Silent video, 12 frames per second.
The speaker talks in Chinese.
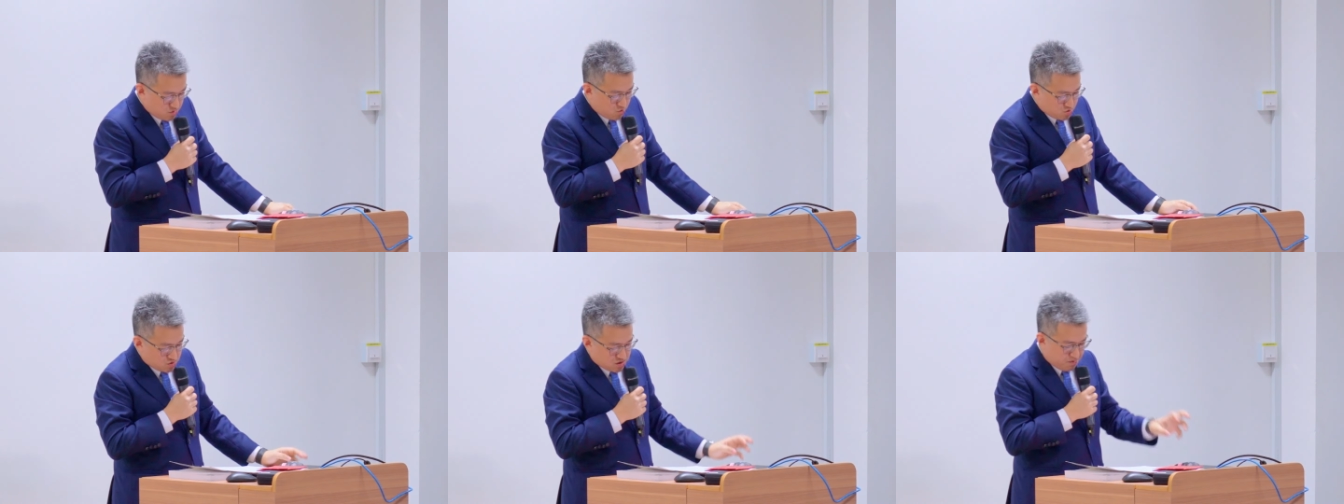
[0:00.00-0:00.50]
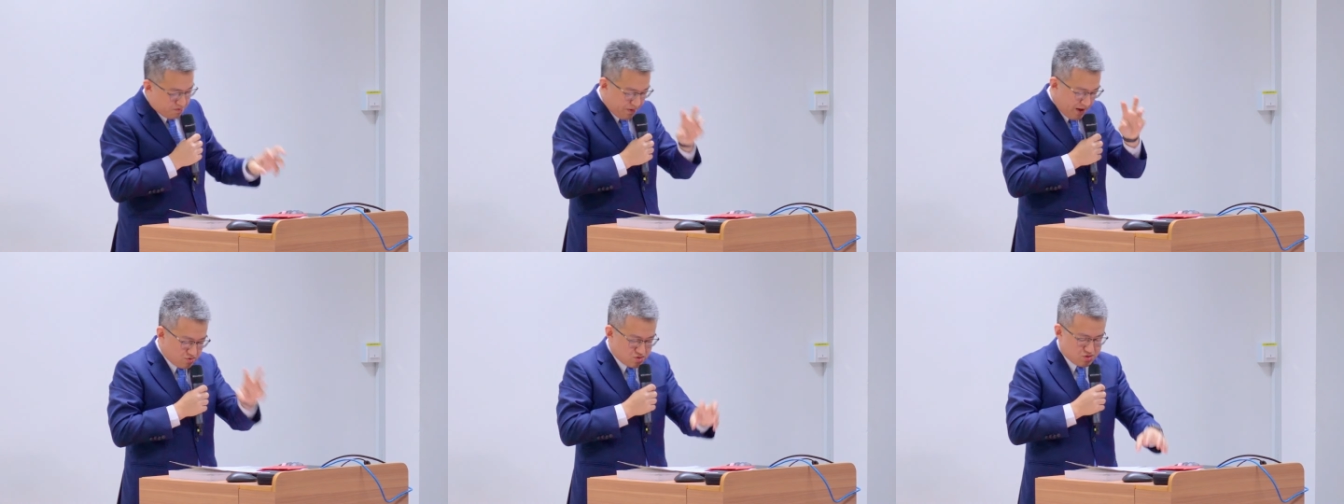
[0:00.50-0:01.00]
我觉得
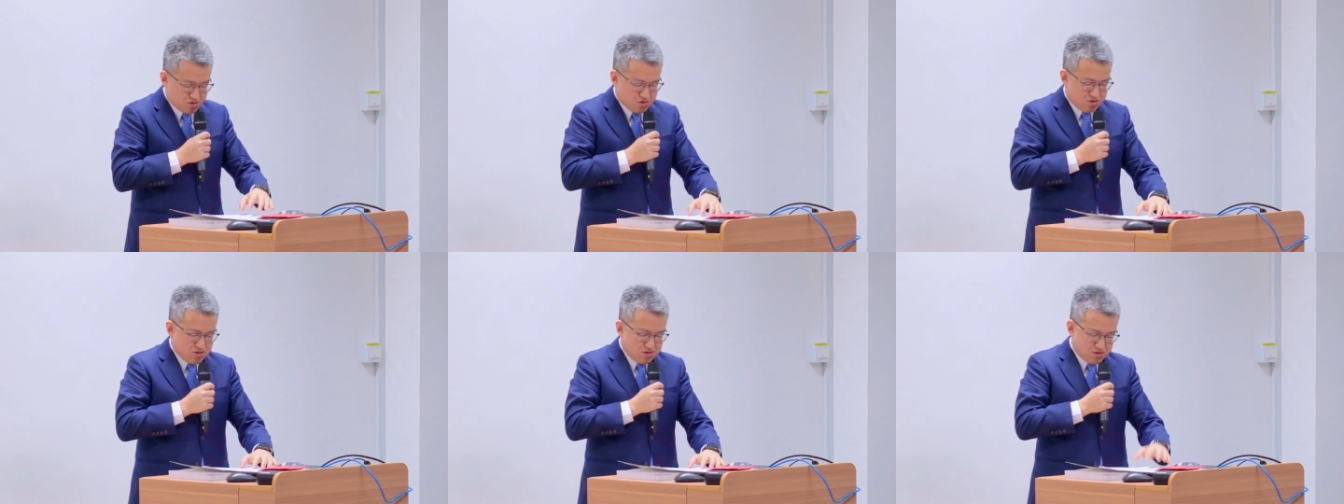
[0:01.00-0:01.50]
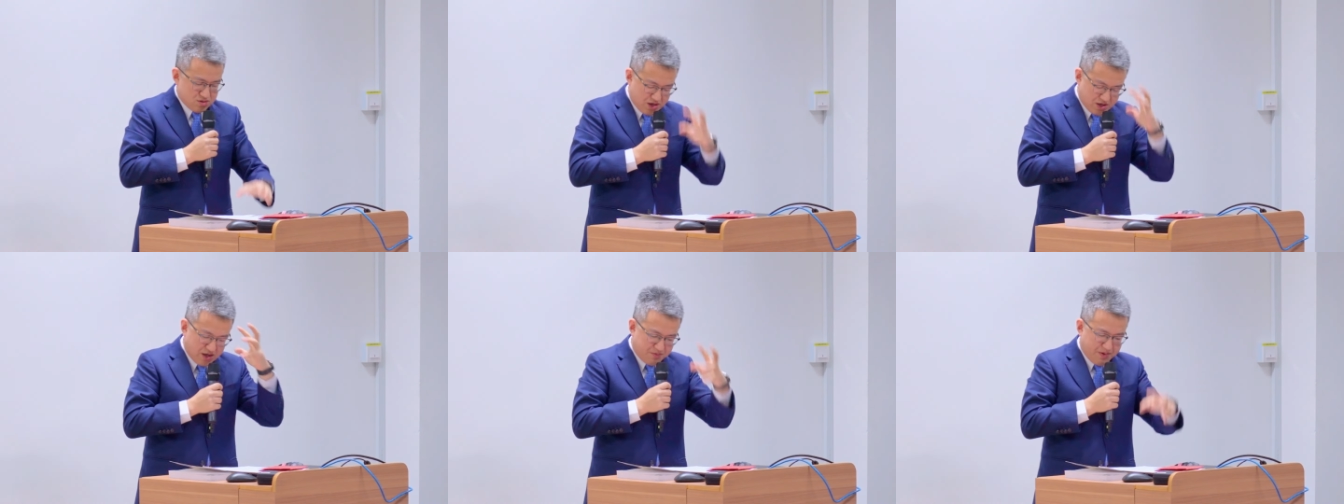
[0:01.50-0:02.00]
报纸
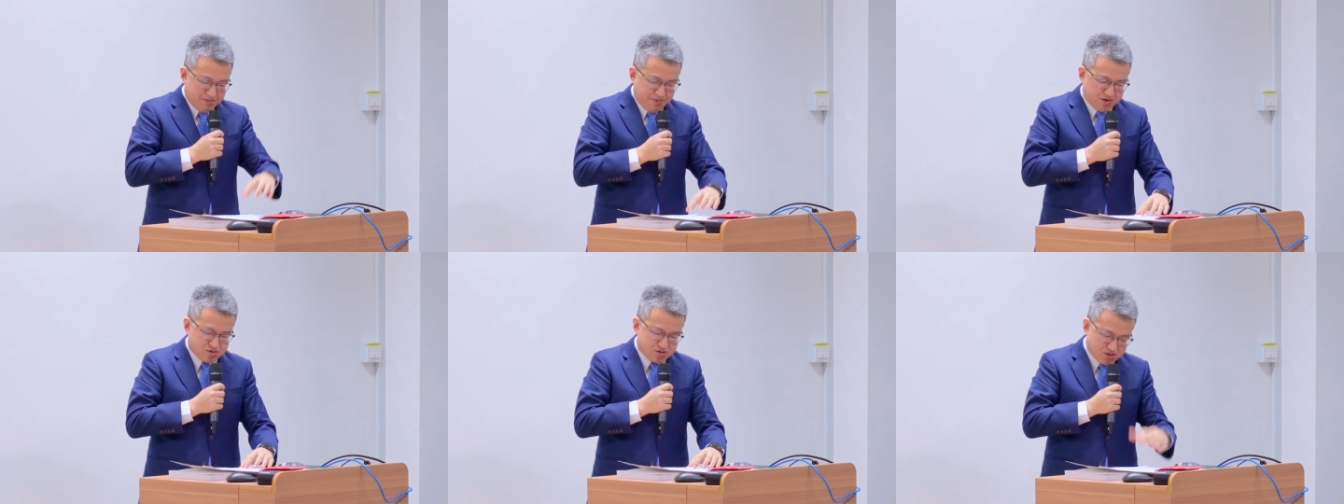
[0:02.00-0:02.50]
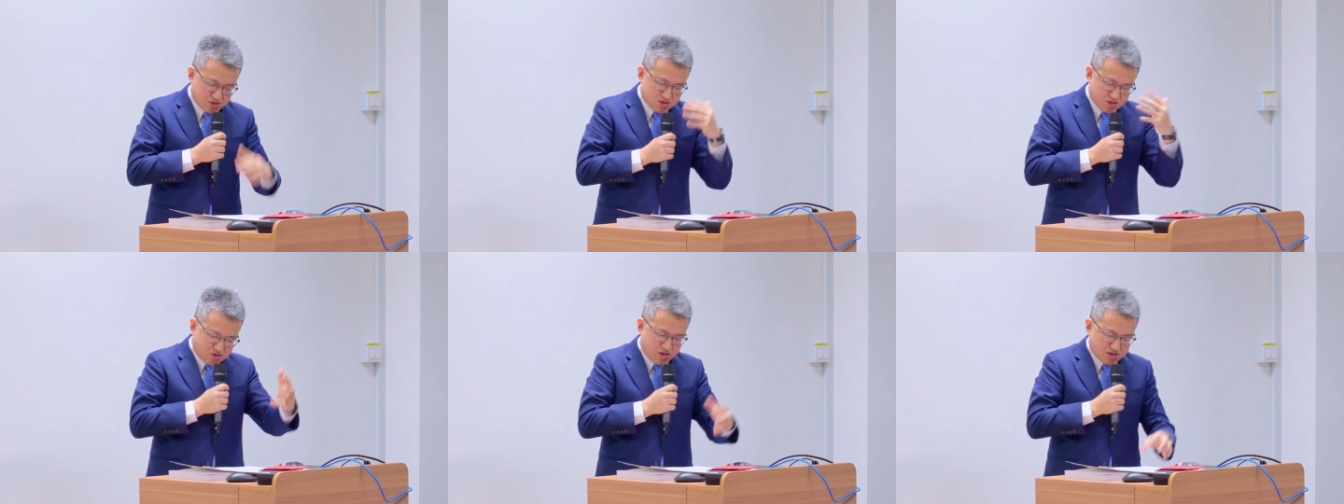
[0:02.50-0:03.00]
在它办报纸也是一
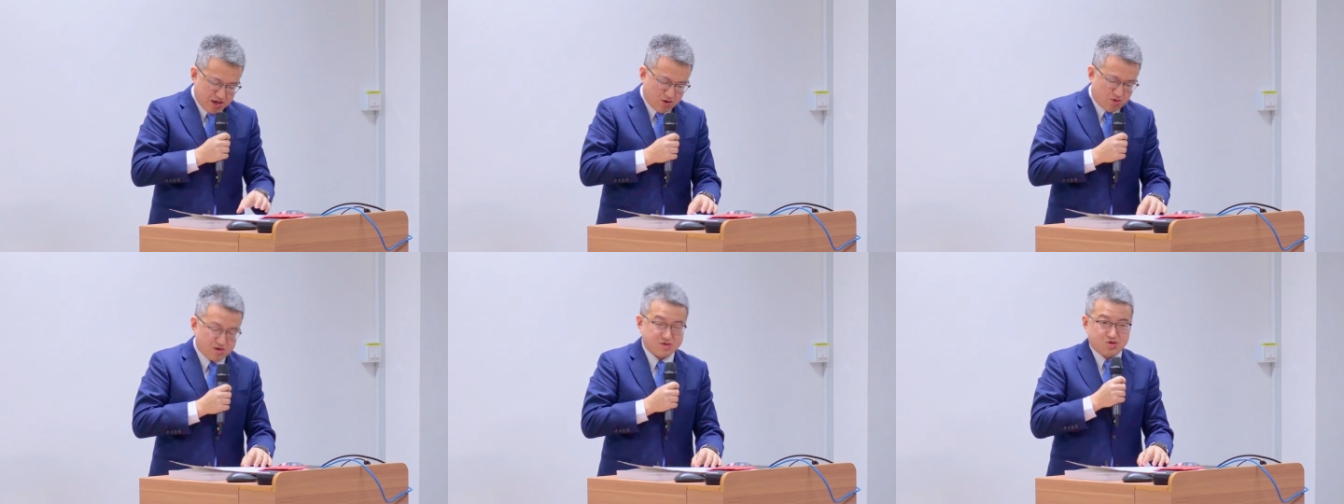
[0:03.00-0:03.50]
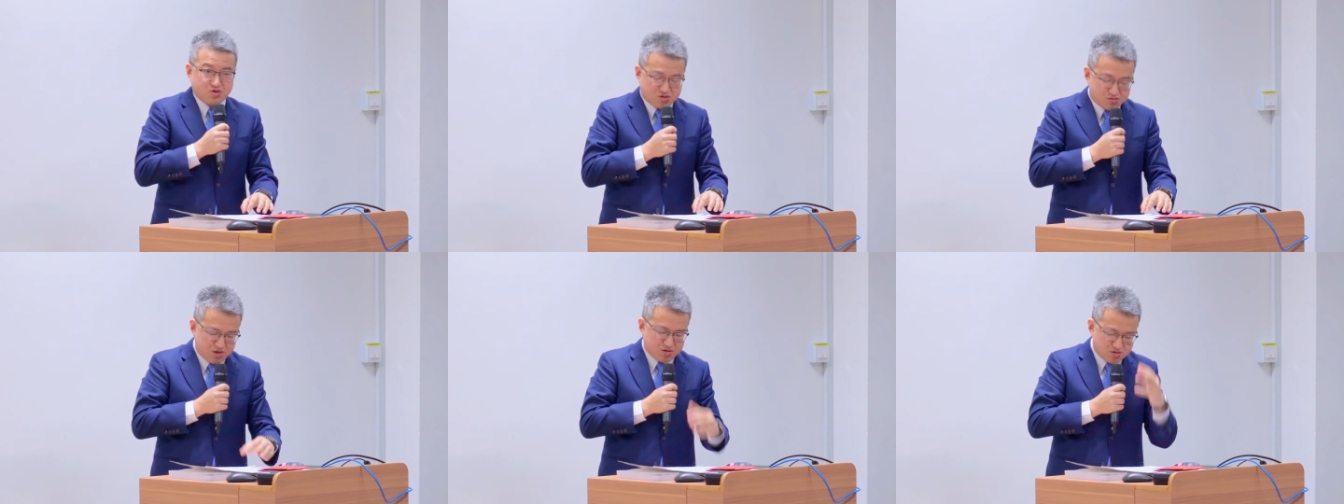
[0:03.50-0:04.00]
个现代化的
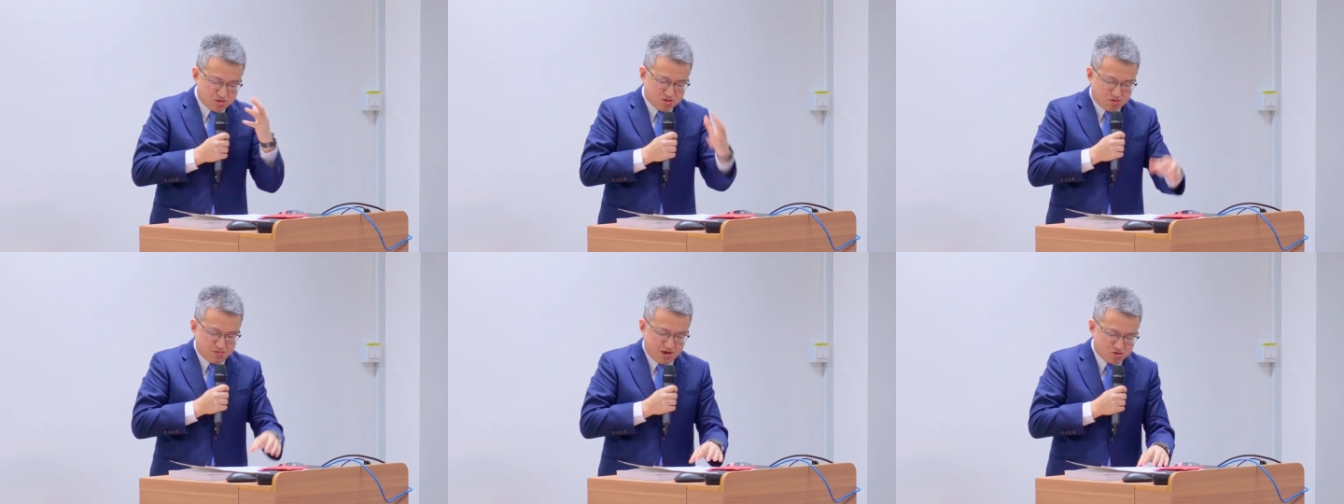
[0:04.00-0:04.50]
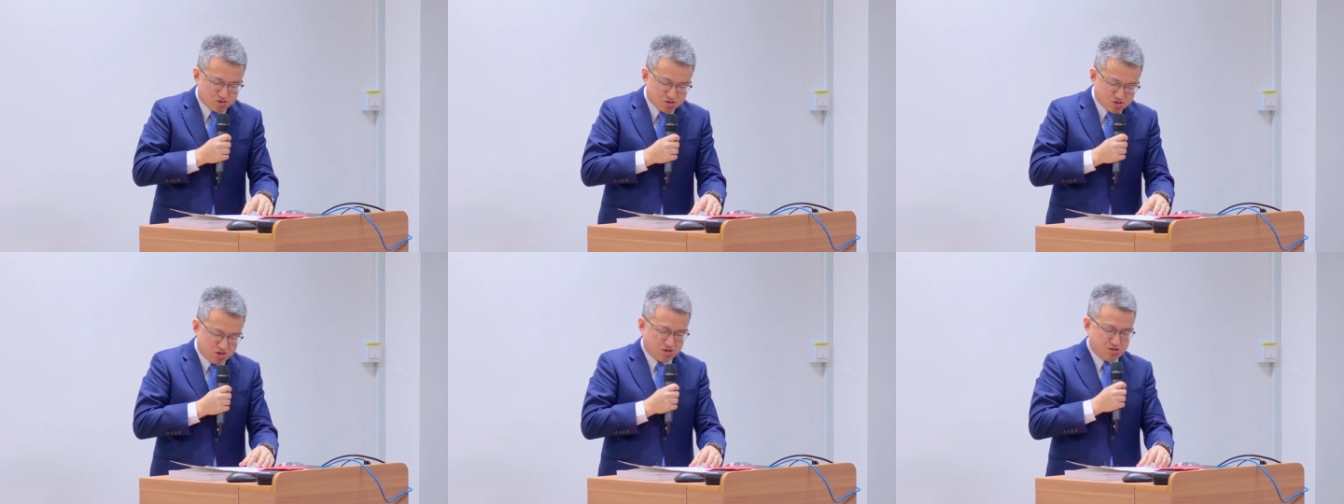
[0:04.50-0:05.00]
使命，就是怎么样
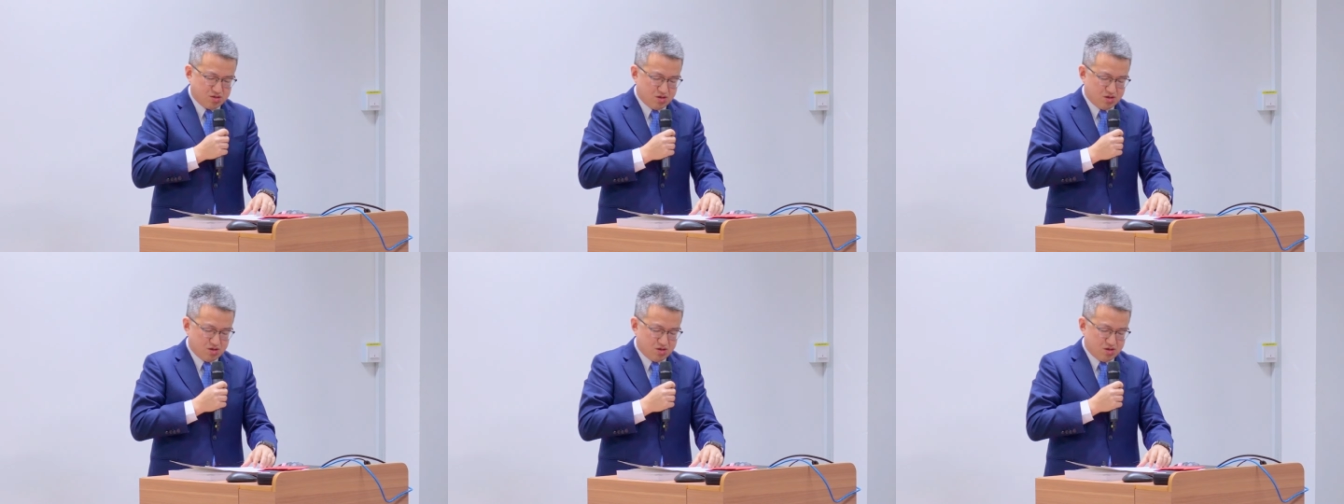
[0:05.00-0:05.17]
形成，